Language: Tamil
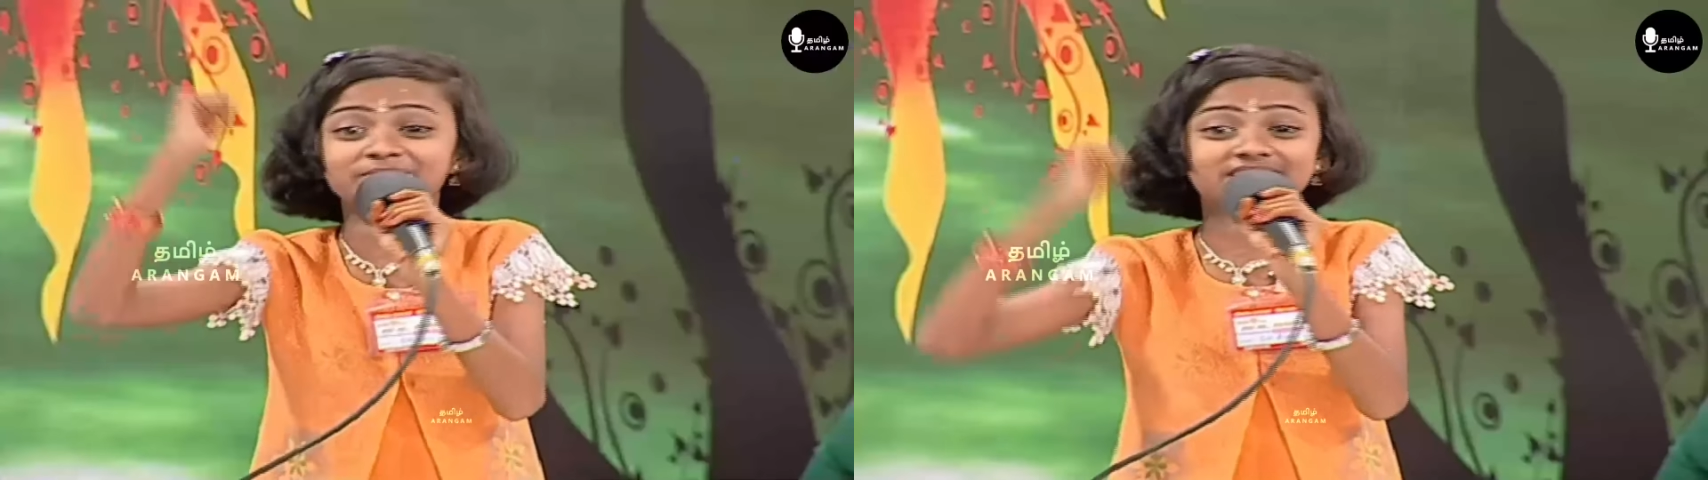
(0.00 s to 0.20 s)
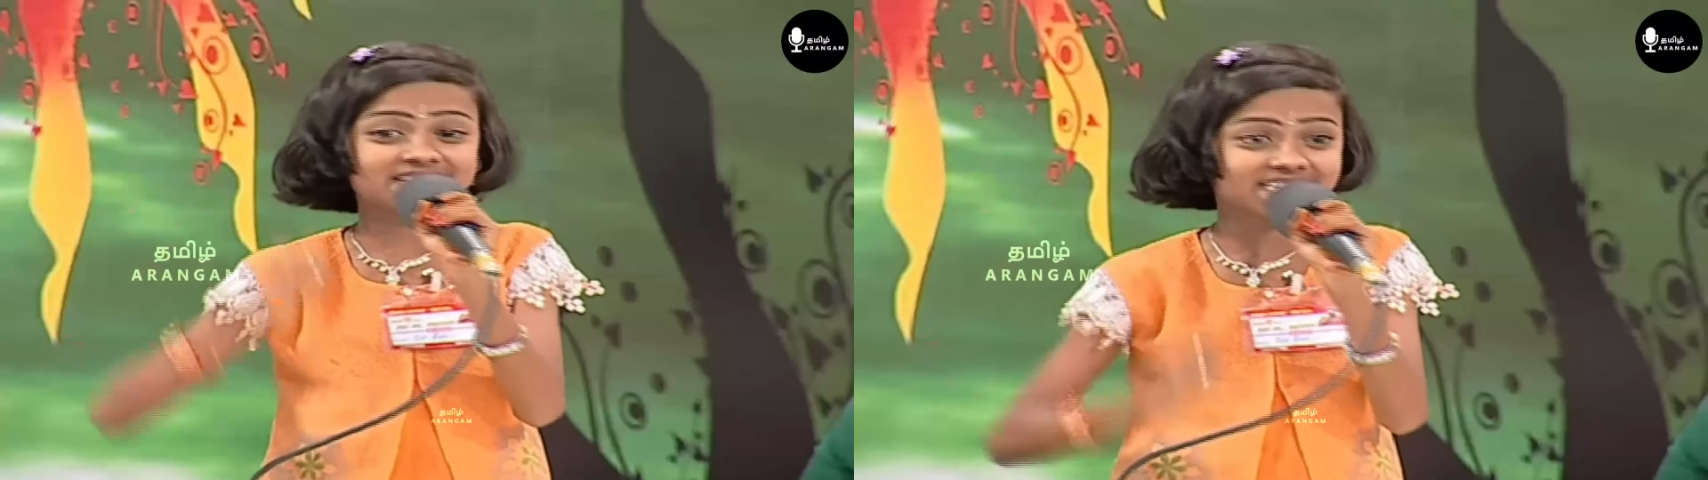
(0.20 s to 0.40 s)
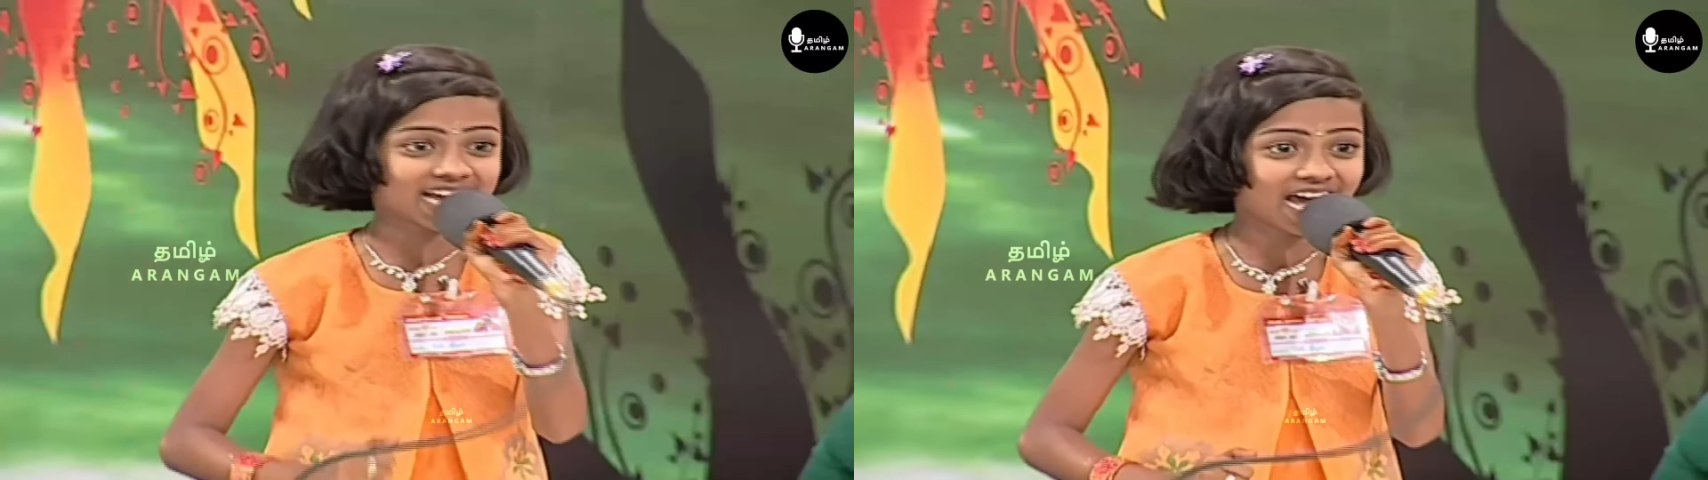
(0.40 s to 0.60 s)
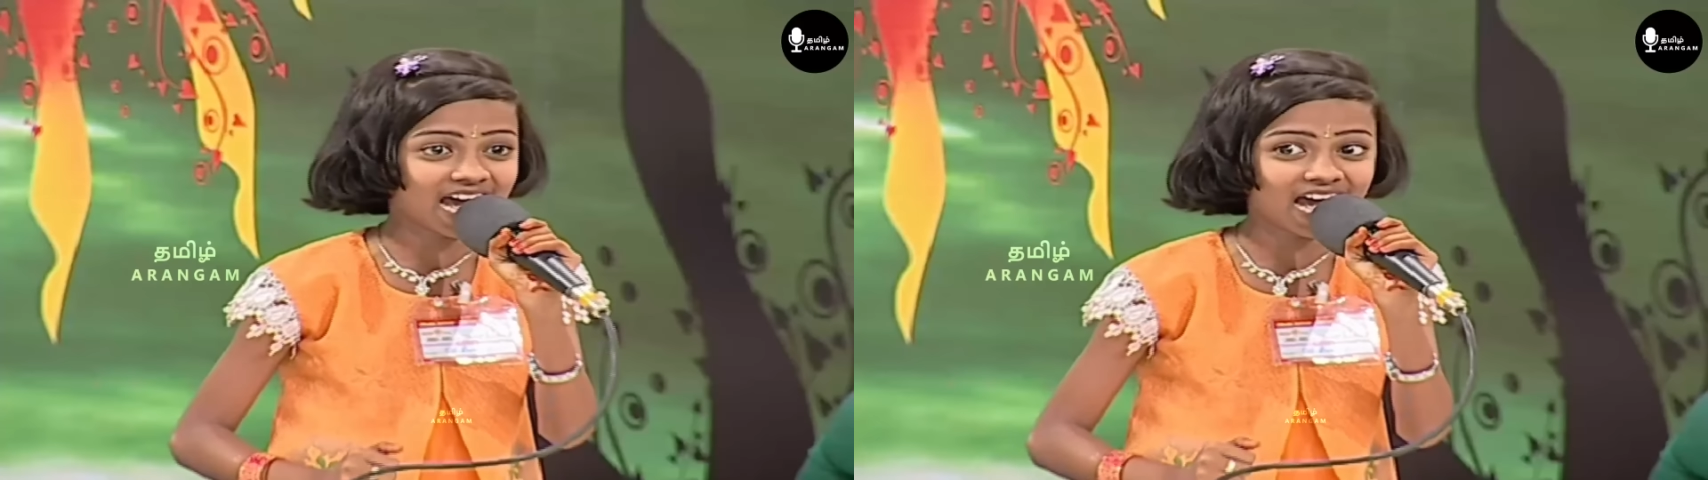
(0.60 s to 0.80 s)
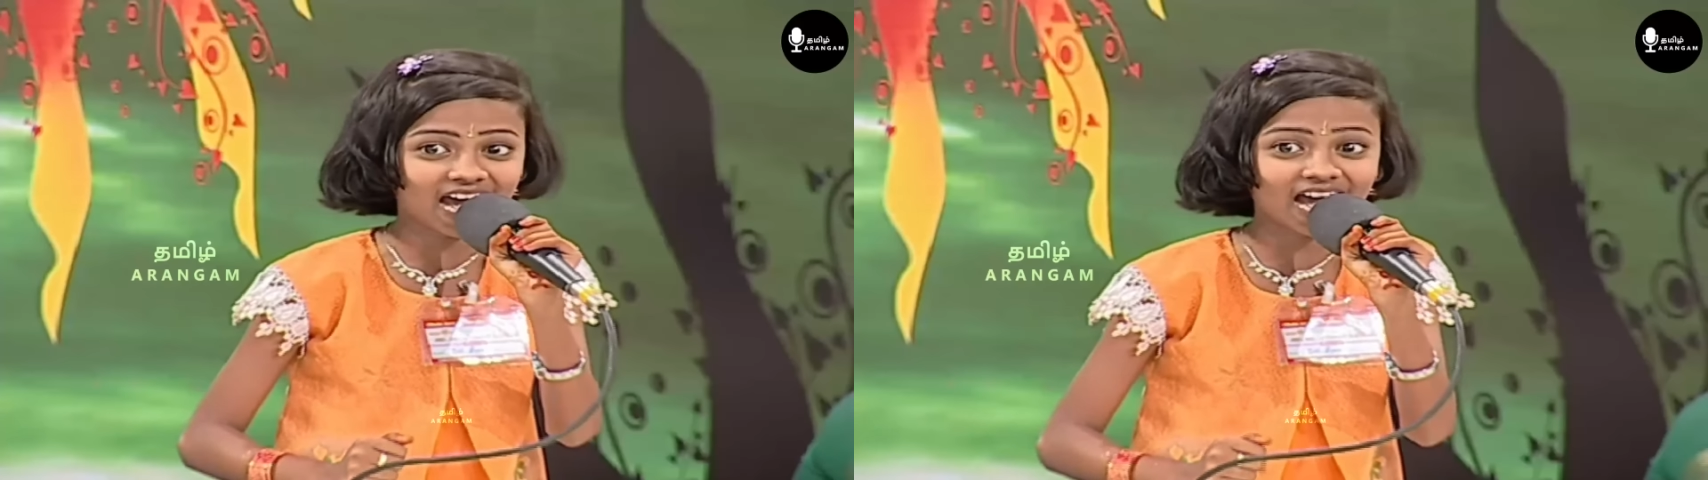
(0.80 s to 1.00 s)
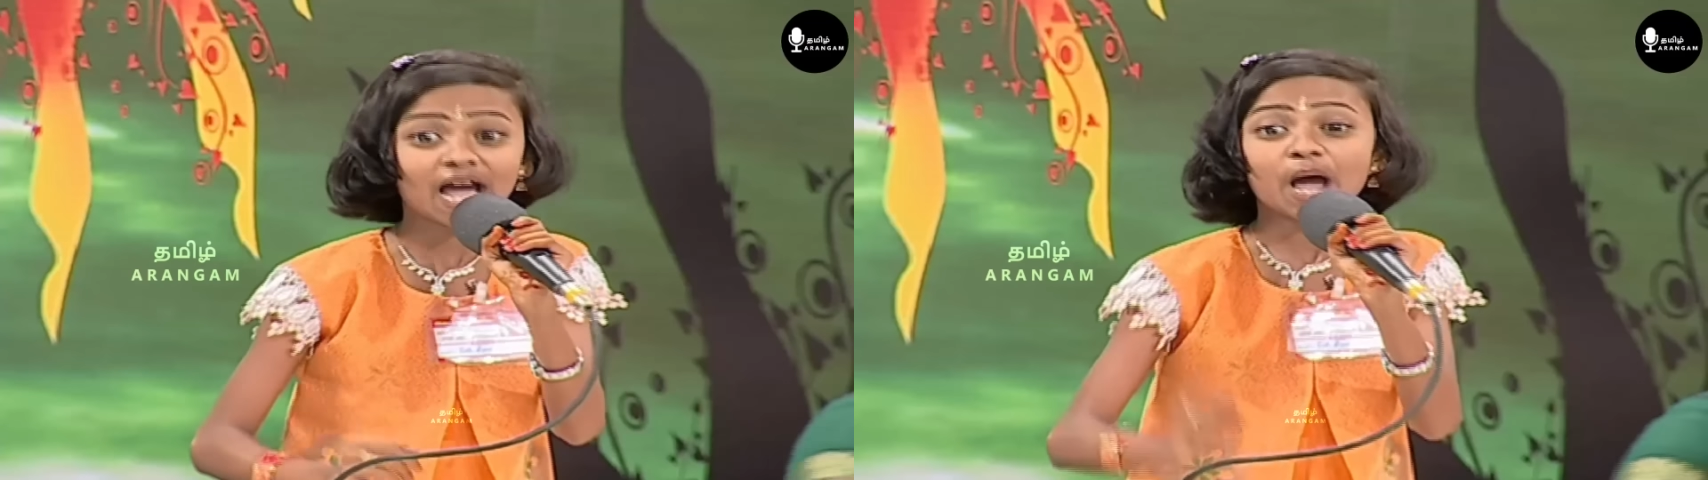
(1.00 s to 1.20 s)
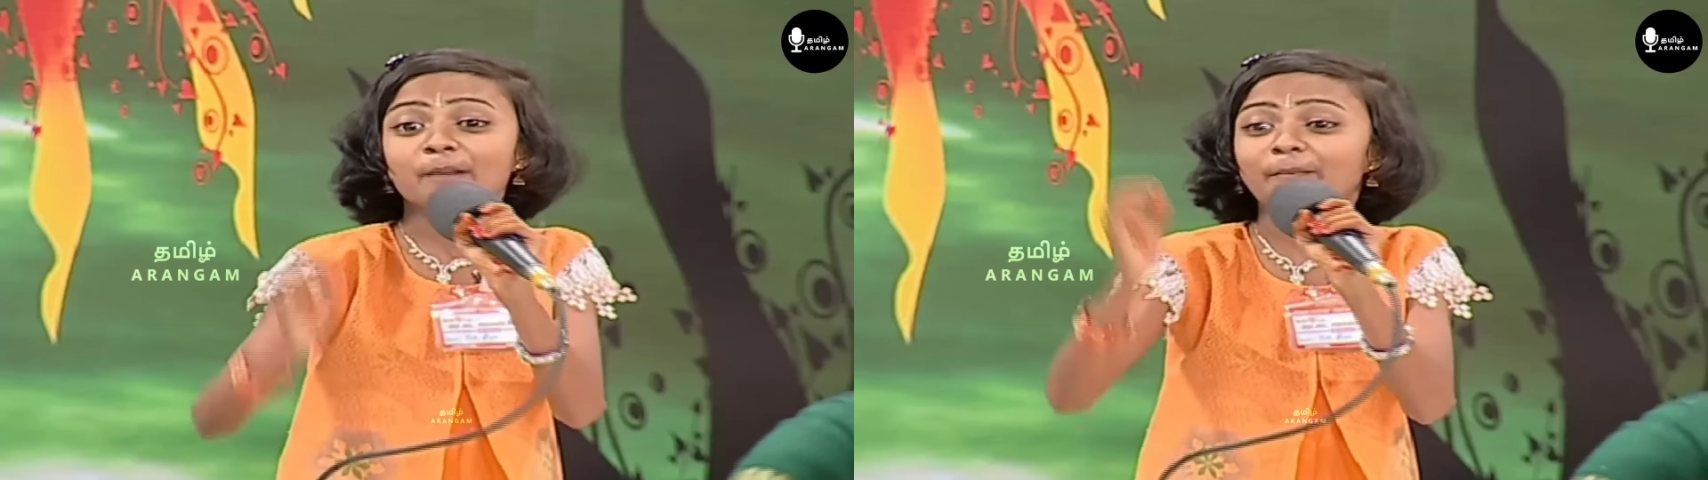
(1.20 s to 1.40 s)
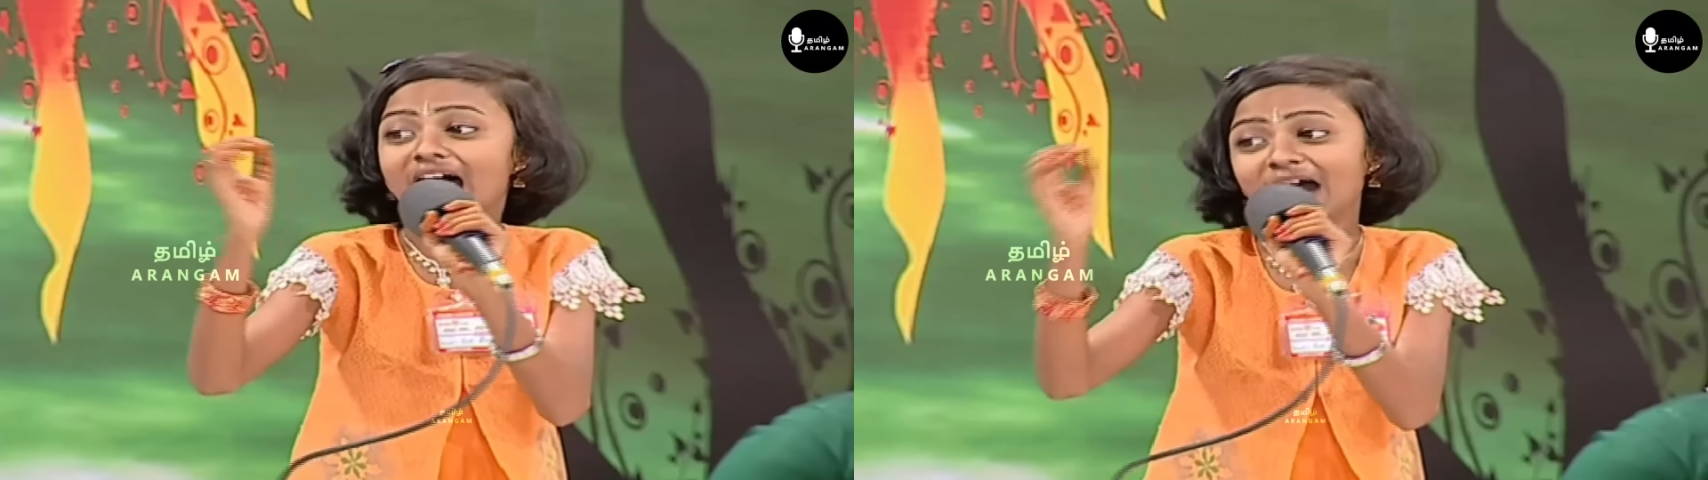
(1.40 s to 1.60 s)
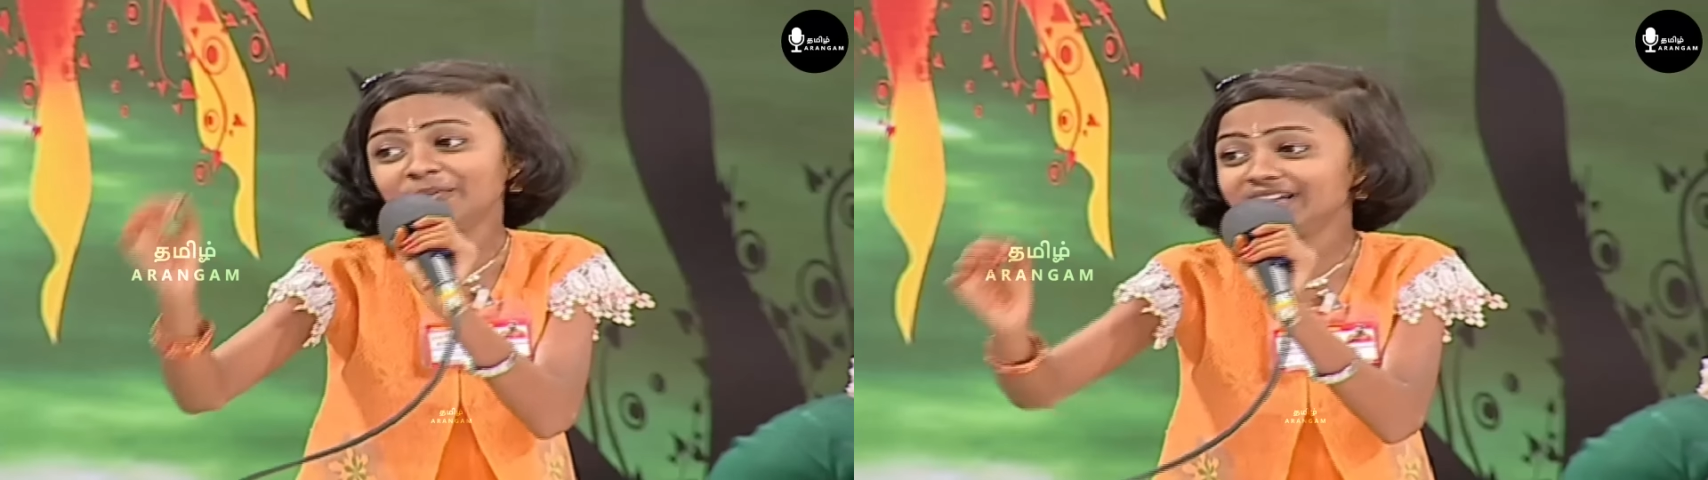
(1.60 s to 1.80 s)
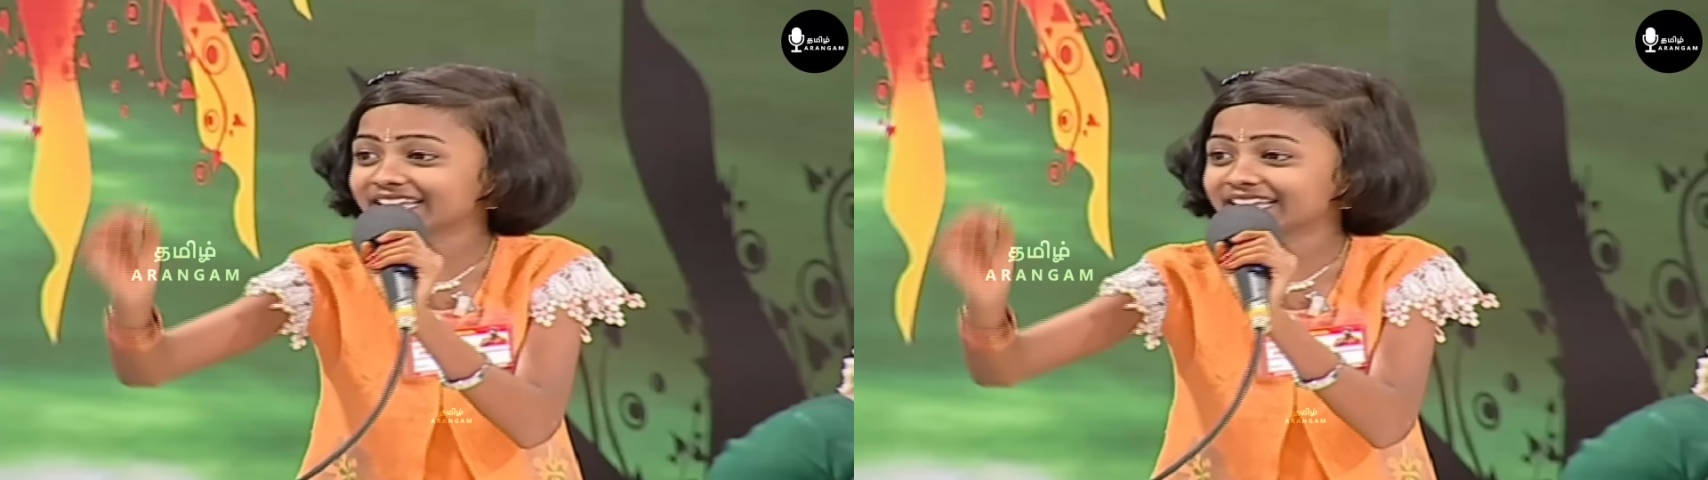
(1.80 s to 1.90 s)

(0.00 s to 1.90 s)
சிரிச்சா மாமூல்